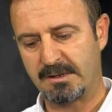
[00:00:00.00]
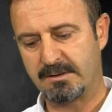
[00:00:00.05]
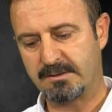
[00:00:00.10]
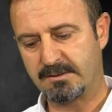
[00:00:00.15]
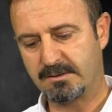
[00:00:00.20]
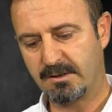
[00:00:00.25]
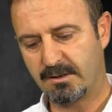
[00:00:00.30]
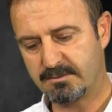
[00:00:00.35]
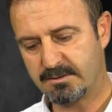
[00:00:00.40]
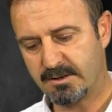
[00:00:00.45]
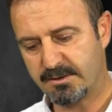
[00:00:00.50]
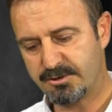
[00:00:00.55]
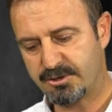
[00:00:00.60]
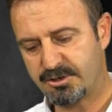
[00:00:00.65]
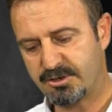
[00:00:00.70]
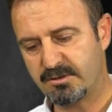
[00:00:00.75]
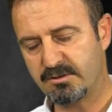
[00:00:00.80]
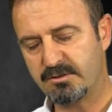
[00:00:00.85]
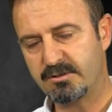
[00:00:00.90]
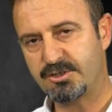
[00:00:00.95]

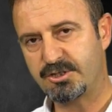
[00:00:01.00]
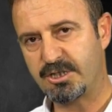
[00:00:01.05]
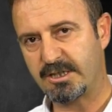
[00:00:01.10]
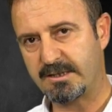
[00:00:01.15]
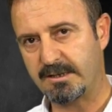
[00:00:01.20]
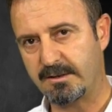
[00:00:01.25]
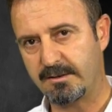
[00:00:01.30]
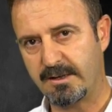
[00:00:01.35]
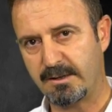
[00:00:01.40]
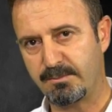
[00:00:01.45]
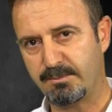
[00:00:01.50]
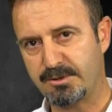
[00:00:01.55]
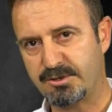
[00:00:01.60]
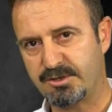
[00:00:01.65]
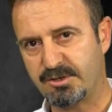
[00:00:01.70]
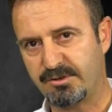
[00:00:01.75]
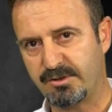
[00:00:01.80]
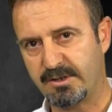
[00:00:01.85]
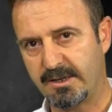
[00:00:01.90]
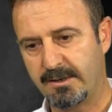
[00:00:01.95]
davranışın
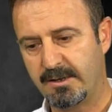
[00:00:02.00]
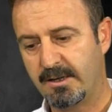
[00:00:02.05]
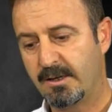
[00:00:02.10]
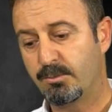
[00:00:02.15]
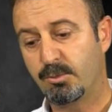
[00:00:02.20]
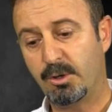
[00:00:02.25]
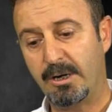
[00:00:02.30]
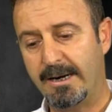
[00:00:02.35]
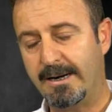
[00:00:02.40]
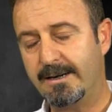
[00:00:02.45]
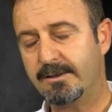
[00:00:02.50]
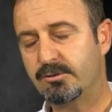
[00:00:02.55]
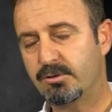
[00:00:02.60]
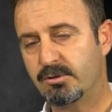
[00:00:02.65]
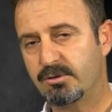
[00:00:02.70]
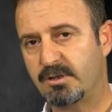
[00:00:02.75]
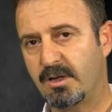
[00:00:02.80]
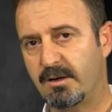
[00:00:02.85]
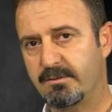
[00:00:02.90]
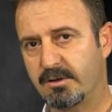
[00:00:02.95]
şekillenmesinde. Bu her
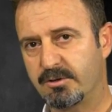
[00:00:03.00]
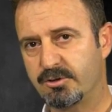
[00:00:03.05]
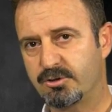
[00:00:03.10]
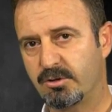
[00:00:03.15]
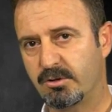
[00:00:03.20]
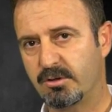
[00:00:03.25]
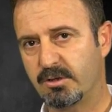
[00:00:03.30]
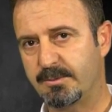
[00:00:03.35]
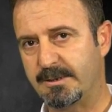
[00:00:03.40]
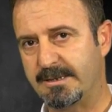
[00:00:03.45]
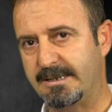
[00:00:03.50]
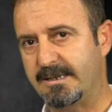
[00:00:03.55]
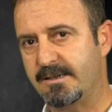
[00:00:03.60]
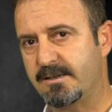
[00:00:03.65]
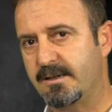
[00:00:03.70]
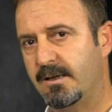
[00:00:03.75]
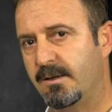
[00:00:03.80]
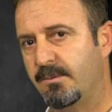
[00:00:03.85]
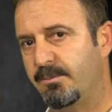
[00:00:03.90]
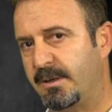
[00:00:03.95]
türlü davranış
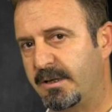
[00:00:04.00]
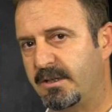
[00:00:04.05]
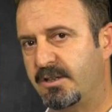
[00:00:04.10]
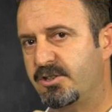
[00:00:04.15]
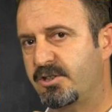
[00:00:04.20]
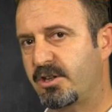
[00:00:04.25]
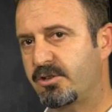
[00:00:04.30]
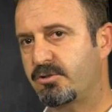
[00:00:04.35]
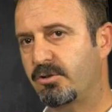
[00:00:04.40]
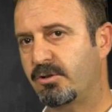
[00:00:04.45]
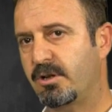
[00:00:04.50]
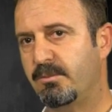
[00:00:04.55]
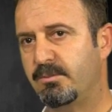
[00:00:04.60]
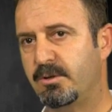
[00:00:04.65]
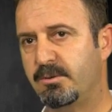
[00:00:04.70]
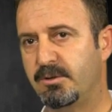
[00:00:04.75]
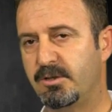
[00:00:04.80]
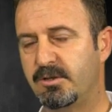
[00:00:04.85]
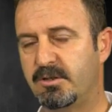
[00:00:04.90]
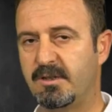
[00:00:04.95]
olabilir. Peki işleş
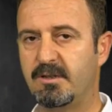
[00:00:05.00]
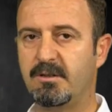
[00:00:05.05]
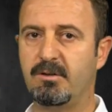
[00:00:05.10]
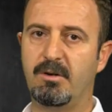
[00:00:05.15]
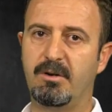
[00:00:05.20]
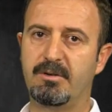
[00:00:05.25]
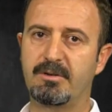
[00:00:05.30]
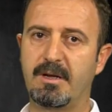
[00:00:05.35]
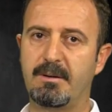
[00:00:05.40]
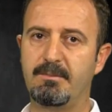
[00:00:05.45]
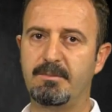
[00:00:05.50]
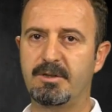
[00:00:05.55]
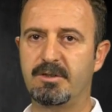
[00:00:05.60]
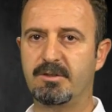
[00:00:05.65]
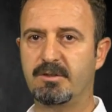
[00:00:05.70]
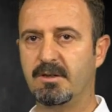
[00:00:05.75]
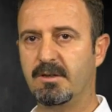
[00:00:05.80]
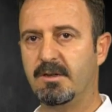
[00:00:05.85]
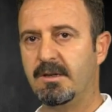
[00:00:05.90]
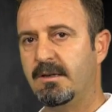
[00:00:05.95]
önemli miydi?
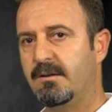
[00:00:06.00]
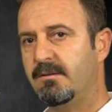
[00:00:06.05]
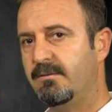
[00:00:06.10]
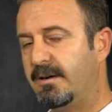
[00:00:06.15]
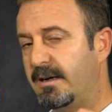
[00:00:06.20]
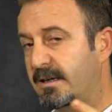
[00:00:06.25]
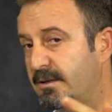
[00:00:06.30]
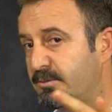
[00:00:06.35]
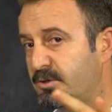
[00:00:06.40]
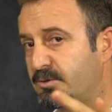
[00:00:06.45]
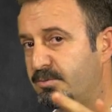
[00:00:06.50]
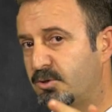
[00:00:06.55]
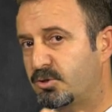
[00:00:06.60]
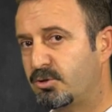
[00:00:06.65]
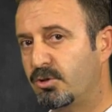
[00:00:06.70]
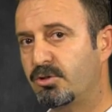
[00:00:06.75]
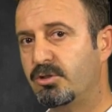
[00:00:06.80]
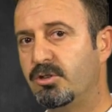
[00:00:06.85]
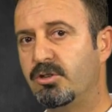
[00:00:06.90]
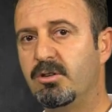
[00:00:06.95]
Önemliydi. Vermiş bir
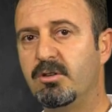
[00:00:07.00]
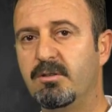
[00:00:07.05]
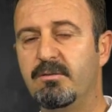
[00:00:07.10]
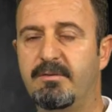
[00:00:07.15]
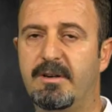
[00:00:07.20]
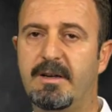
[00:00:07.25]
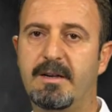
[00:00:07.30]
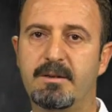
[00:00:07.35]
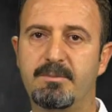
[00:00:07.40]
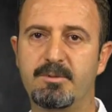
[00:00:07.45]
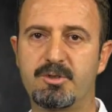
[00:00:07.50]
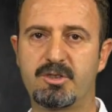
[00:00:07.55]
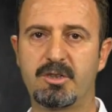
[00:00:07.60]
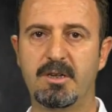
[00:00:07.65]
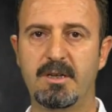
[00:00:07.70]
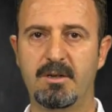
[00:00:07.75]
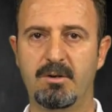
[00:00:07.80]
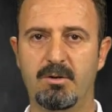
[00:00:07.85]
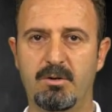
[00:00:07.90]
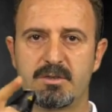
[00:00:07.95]
soru, vermiş.
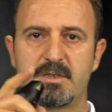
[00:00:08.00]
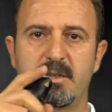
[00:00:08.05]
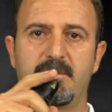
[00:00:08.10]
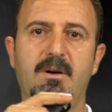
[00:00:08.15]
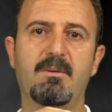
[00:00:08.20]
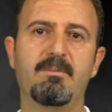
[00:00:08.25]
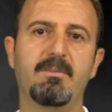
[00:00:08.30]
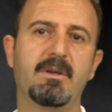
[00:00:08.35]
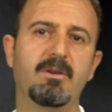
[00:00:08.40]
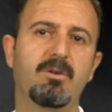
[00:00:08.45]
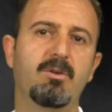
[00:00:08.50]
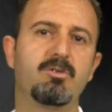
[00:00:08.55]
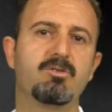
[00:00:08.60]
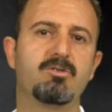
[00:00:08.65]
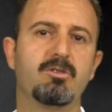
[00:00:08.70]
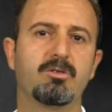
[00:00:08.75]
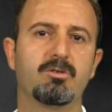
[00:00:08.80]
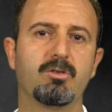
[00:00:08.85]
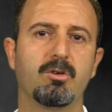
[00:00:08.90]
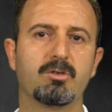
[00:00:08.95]
O zaman B
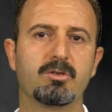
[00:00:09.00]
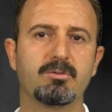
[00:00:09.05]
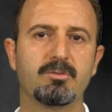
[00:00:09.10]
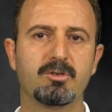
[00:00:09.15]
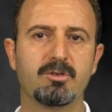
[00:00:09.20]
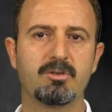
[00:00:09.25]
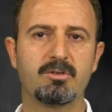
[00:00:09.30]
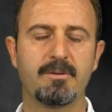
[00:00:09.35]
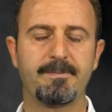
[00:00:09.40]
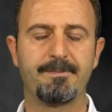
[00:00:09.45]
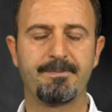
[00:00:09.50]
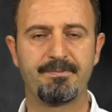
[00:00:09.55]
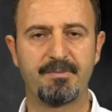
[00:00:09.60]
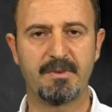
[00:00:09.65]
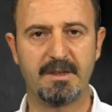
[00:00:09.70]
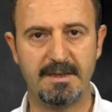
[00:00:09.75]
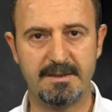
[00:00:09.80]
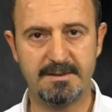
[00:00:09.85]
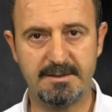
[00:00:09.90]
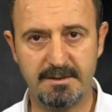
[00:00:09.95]
öncülü doğru mudur?
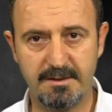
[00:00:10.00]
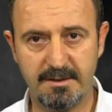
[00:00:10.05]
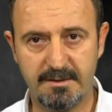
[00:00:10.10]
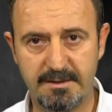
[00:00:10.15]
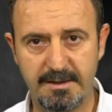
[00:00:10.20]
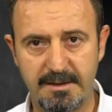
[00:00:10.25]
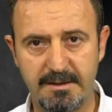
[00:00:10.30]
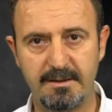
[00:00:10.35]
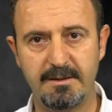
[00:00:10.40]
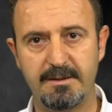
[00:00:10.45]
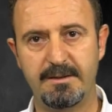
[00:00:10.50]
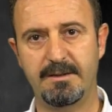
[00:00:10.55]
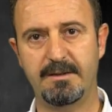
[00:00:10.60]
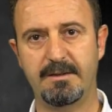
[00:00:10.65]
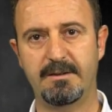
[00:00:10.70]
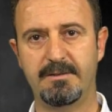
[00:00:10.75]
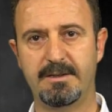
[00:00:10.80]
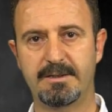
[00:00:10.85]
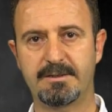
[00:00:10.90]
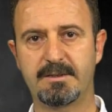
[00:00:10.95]
Kesinlikle
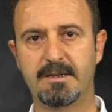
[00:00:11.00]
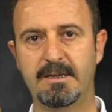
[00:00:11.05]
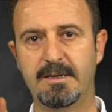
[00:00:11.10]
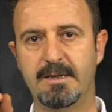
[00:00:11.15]
evet.